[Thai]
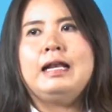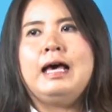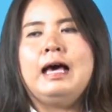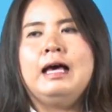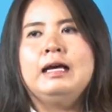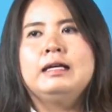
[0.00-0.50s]
น
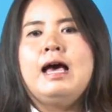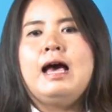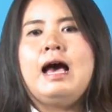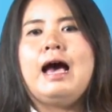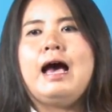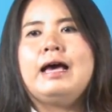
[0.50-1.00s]
ล่ะ
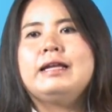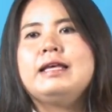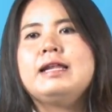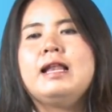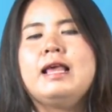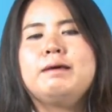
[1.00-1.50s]
หาน
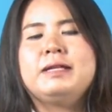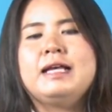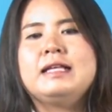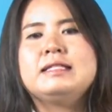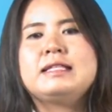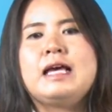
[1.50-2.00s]
ได้แรงบัน
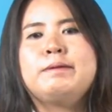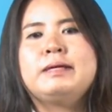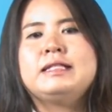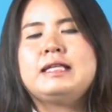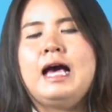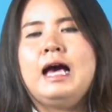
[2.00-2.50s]
ดาลใจ
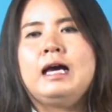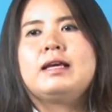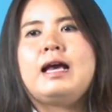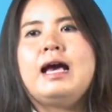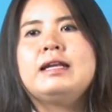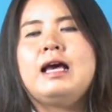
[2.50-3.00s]
มาจาก
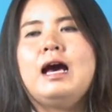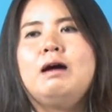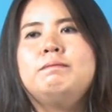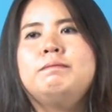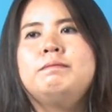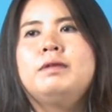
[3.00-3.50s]
การ
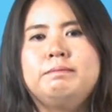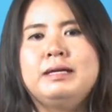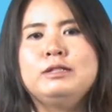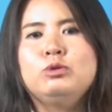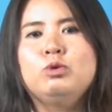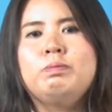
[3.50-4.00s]
ทำ
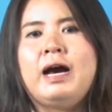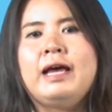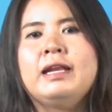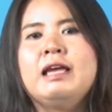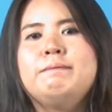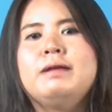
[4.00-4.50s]
บรรจุภั
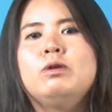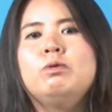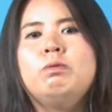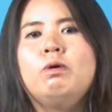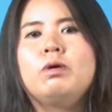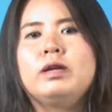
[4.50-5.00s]
ณฑ์ให้เป็น
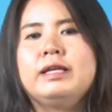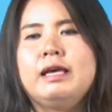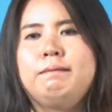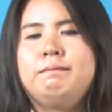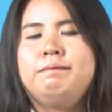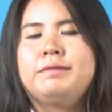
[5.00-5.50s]
รูปหกเห
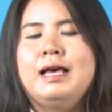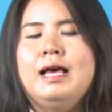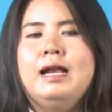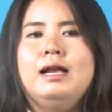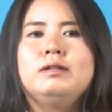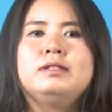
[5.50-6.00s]
ลี่ยม
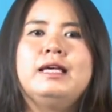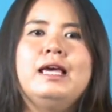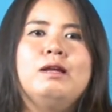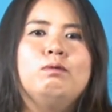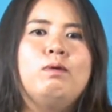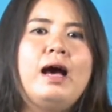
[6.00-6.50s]
เราจะ
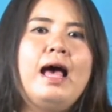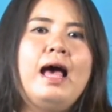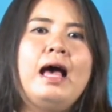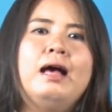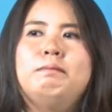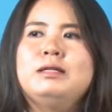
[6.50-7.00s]
เห็นว่า
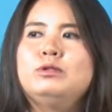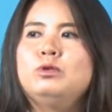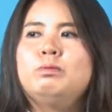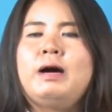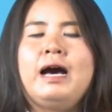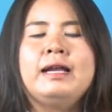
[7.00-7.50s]
บรร
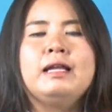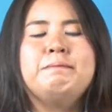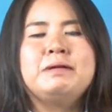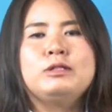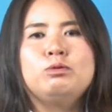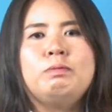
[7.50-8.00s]
จุภัณฑ์ใน
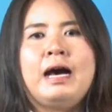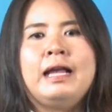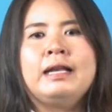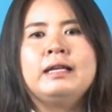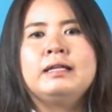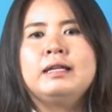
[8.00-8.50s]
ปัจจุบั
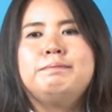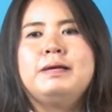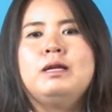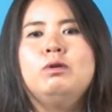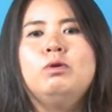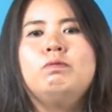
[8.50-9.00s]
นจะ
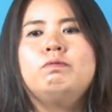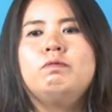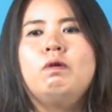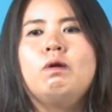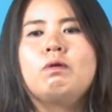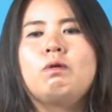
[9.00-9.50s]
เป็นรูป
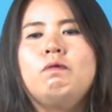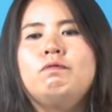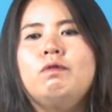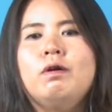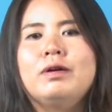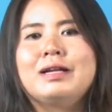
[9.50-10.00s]
วงกลม
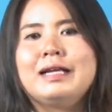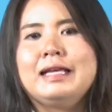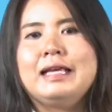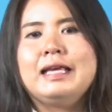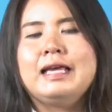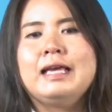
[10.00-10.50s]
วง
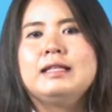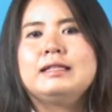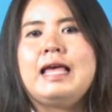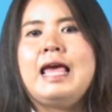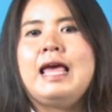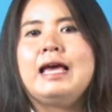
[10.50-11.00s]
รี
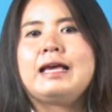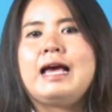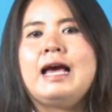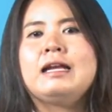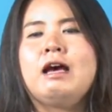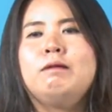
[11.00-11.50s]
แต่
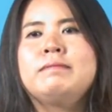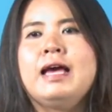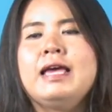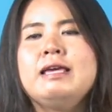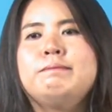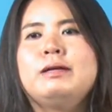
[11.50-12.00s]
การทำ
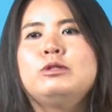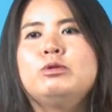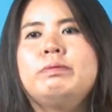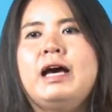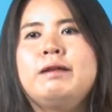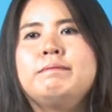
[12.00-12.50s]
ให้บรร
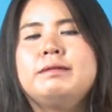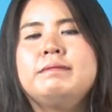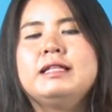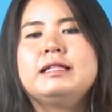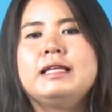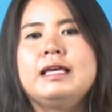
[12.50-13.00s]
จุภัณฑ์มี
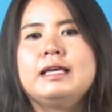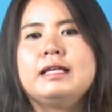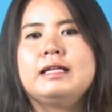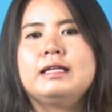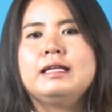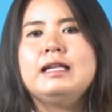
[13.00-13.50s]
มิติ
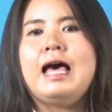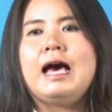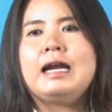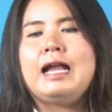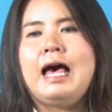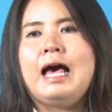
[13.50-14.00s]
ที่ห
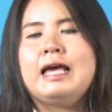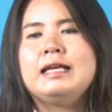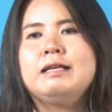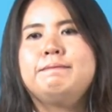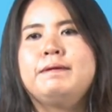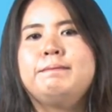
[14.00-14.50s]
ลากหลาย
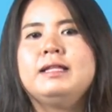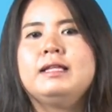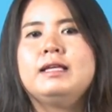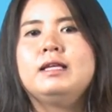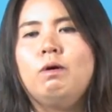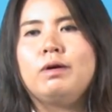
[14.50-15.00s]
เป็นมิ
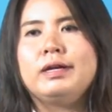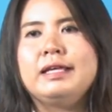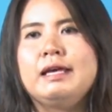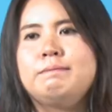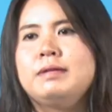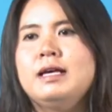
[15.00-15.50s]
ติหกเห
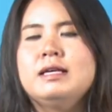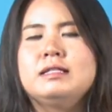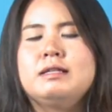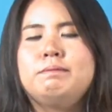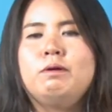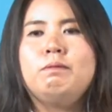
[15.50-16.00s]
ลี่ยม
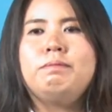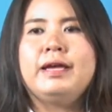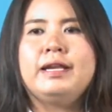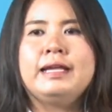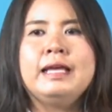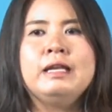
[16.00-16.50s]
จะพบ
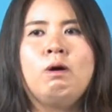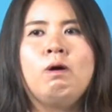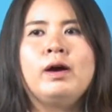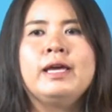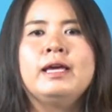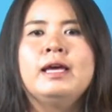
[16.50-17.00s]
เห็นได้
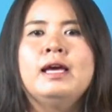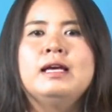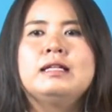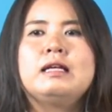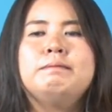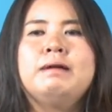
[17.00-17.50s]
น้อย
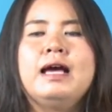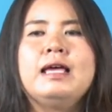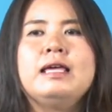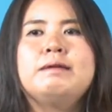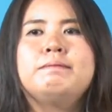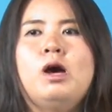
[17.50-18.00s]
ทำ
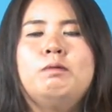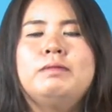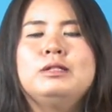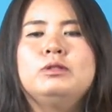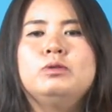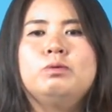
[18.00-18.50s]
ให้
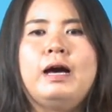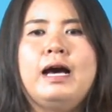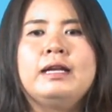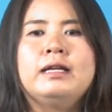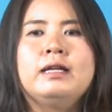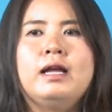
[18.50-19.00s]
บรรจุ
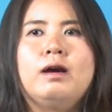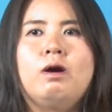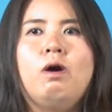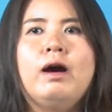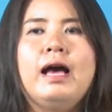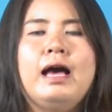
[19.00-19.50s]
ภัณฑ์
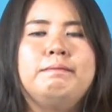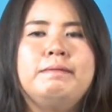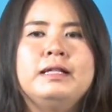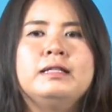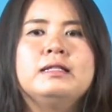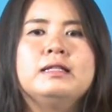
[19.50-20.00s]
ของหาร
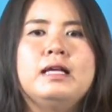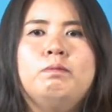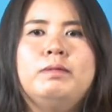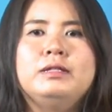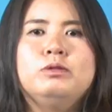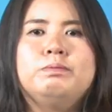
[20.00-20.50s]
เป็น
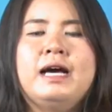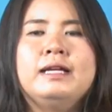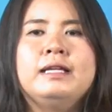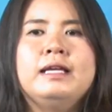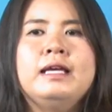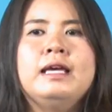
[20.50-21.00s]
บรรจุภั
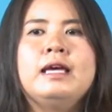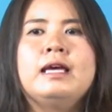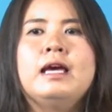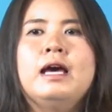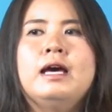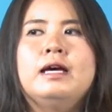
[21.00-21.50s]
ณฑ์ที่
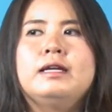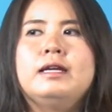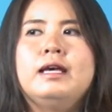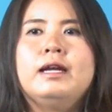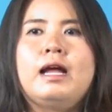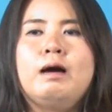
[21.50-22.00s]

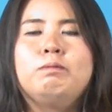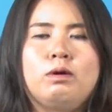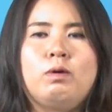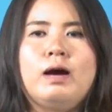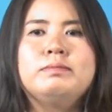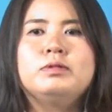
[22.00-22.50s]
ได้รับ
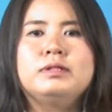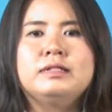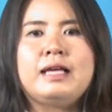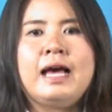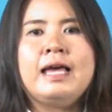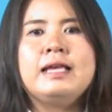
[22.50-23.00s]
ความสน
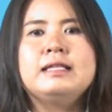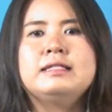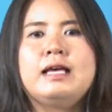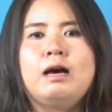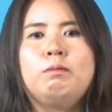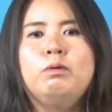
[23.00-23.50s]
ใจ
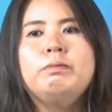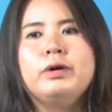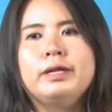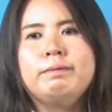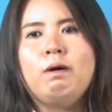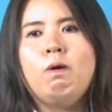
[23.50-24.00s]
จากผู้บ
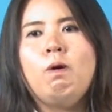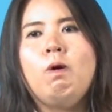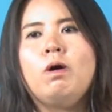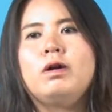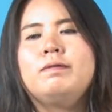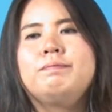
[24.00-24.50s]
ริโภค